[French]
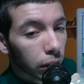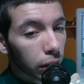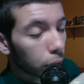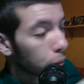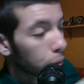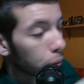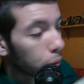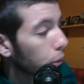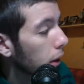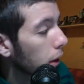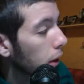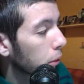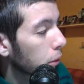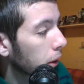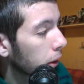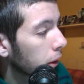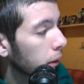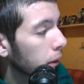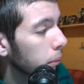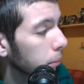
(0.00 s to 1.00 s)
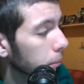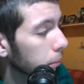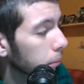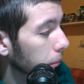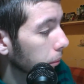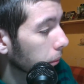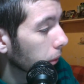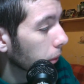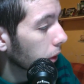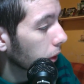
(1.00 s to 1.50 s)
Voilà, voilà.
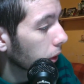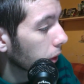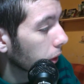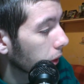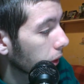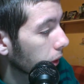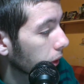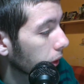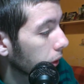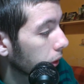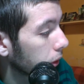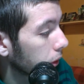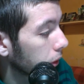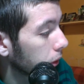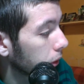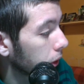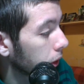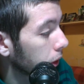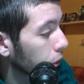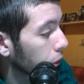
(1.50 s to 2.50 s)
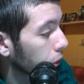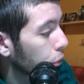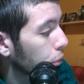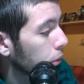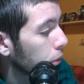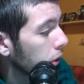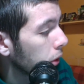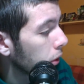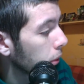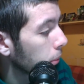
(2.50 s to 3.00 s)
Et
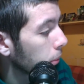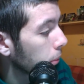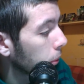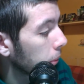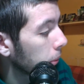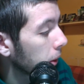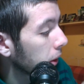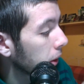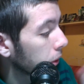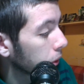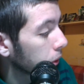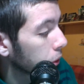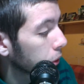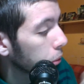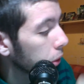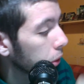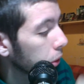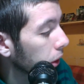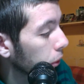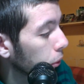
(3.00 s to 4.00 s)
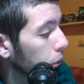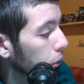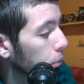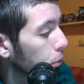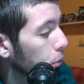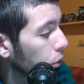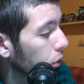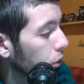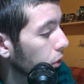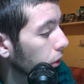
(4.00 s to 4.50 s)
ensuite, bon, ben, que vous dire de
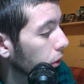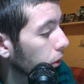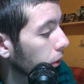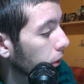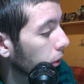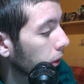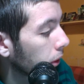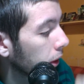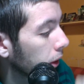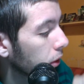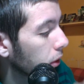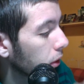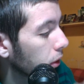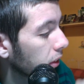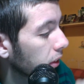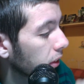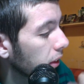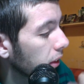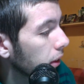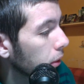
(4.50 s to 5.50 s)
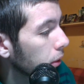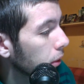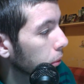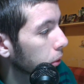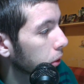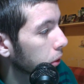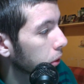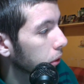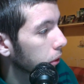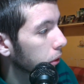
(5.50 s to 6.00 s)
plus En lecteur CD,
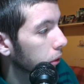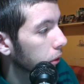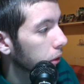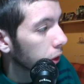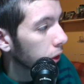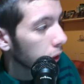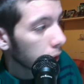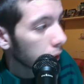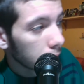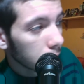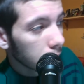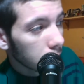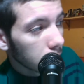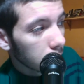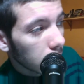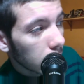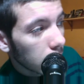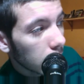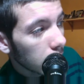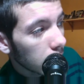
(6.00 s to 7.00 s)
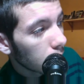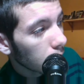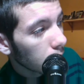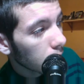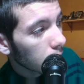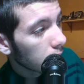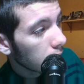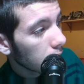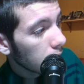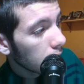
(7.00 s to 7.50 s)
donc
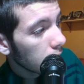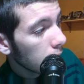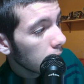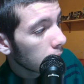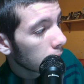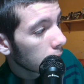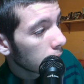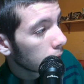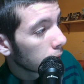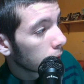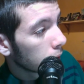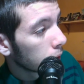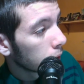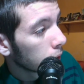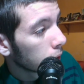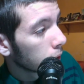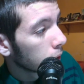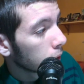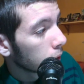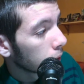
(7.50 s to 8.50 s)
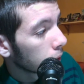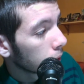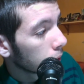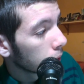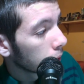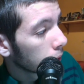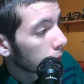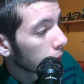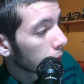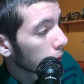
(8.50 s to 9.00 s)
lecteur CD,
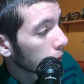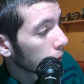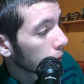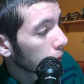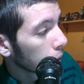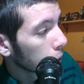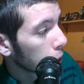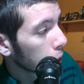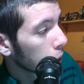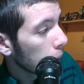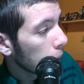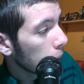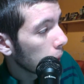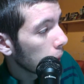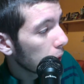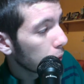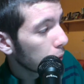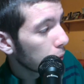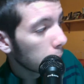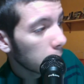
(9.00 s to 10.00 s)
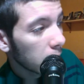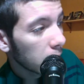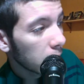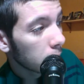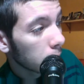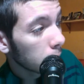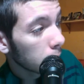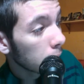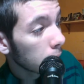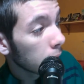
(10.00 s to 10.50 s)
donc je n'ai pas le
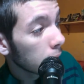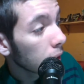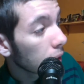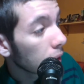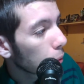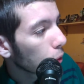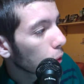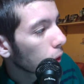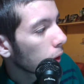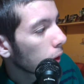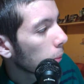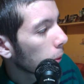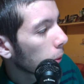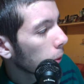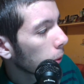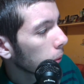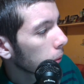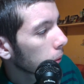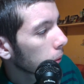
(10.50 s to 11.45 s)
fabricant là exceptionnellement.